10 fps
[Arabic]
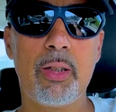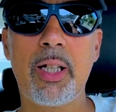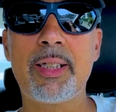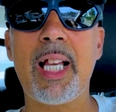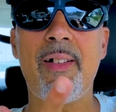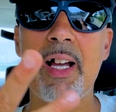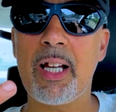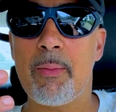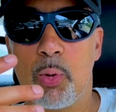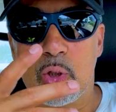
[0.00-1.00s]
اخترع
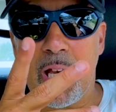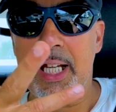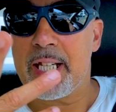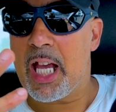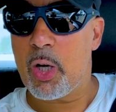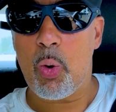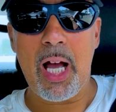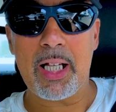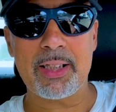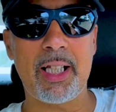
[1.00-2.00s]
هذيك الموسيقى ديالو
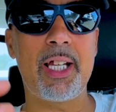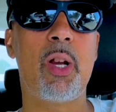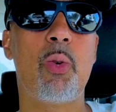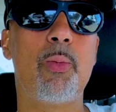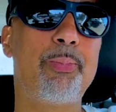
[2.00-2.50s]
خاصه ديالو